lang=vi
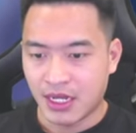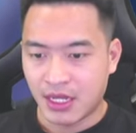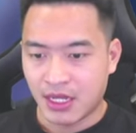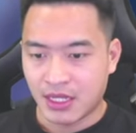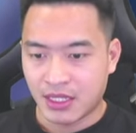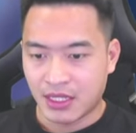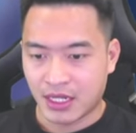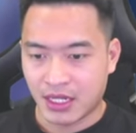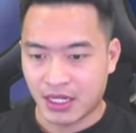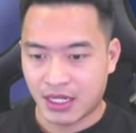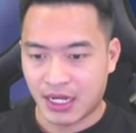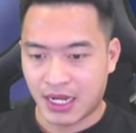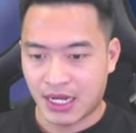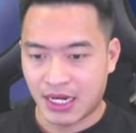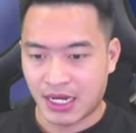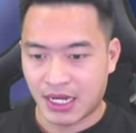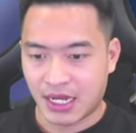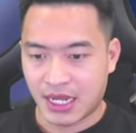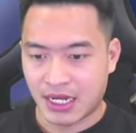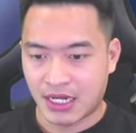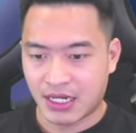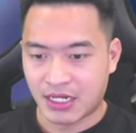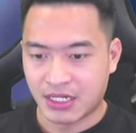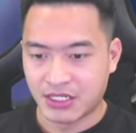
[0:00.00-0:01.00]
thì đây là
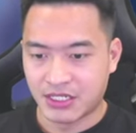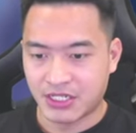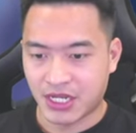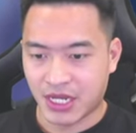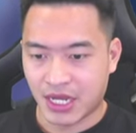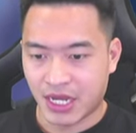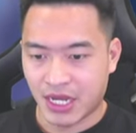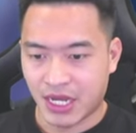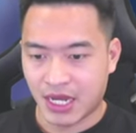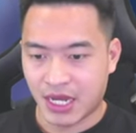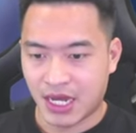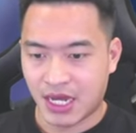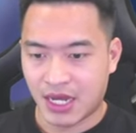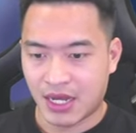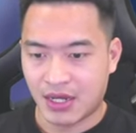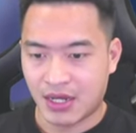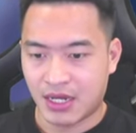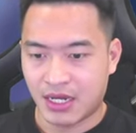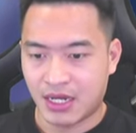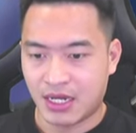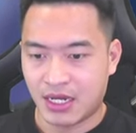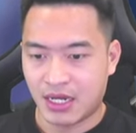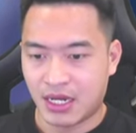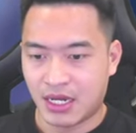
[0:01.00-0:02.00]
cái cơ chế
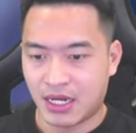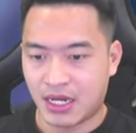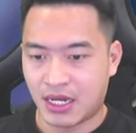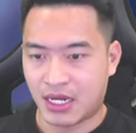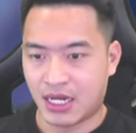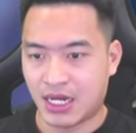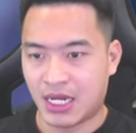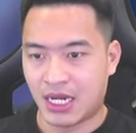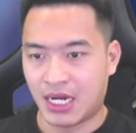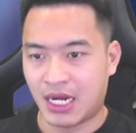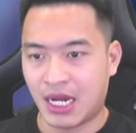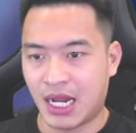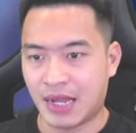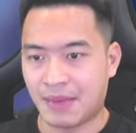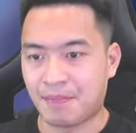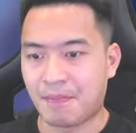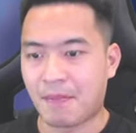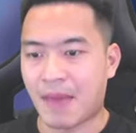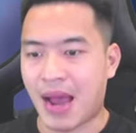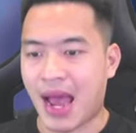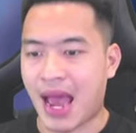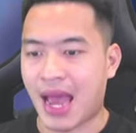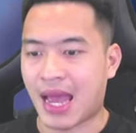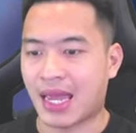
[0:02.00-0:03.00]
uh, uh, lệnh
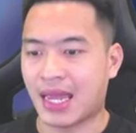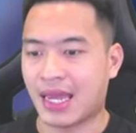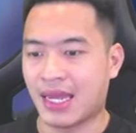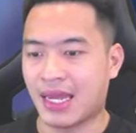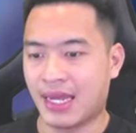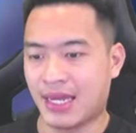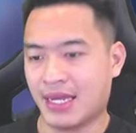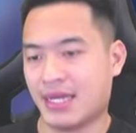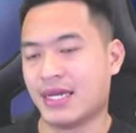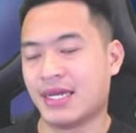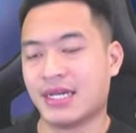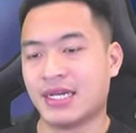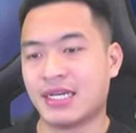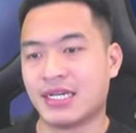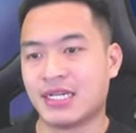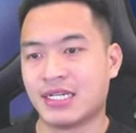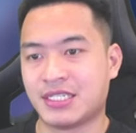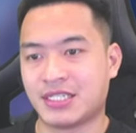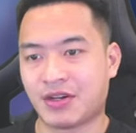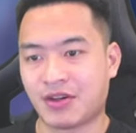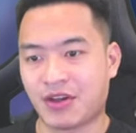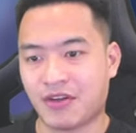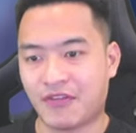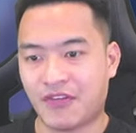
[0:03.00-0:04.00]
bài
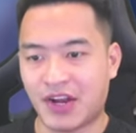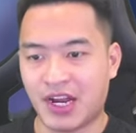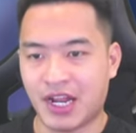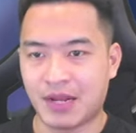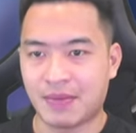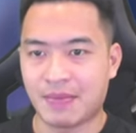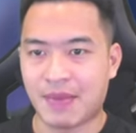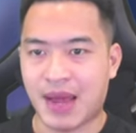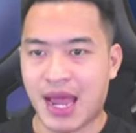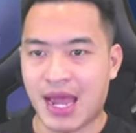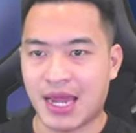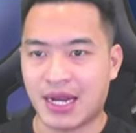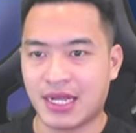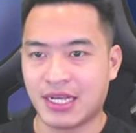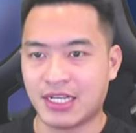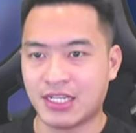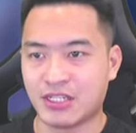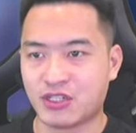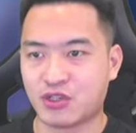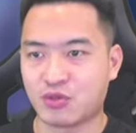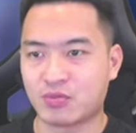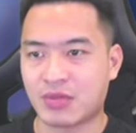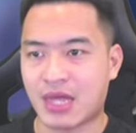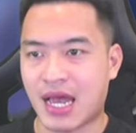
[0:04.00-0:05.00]
trong cái phần lệnh bài này
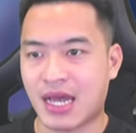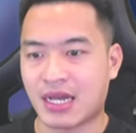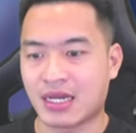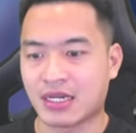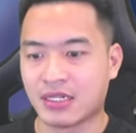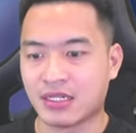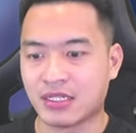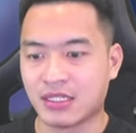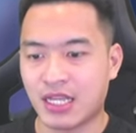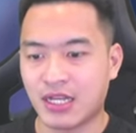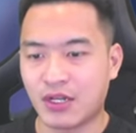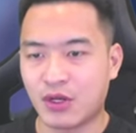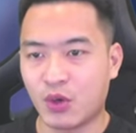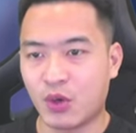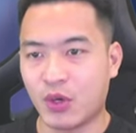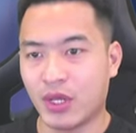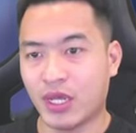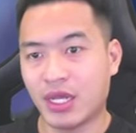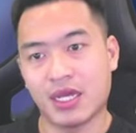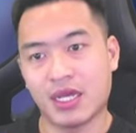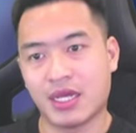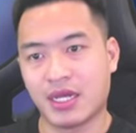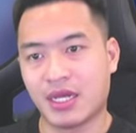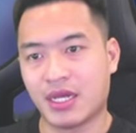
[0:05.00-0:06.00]
chúng ta cứ tích
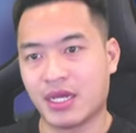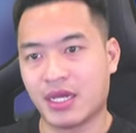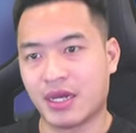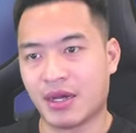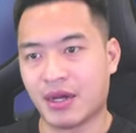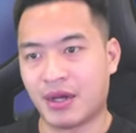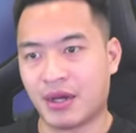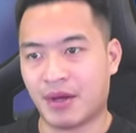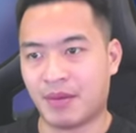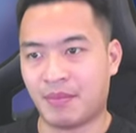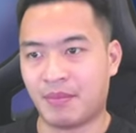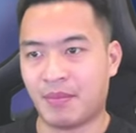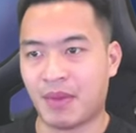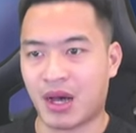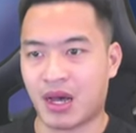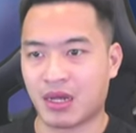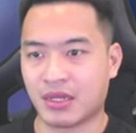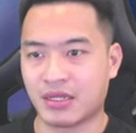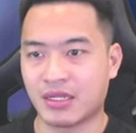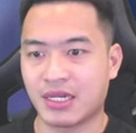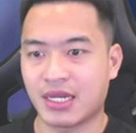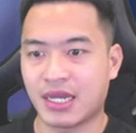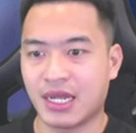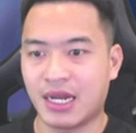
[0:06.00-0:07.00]
lũy mở
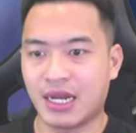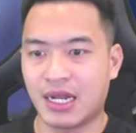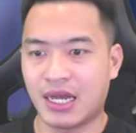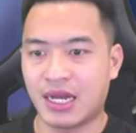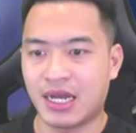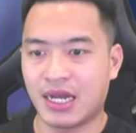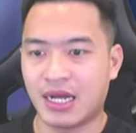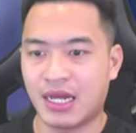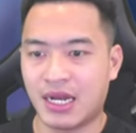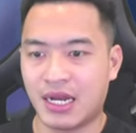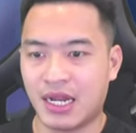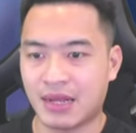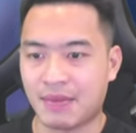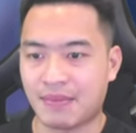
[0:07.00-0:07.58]
những cái là lệnh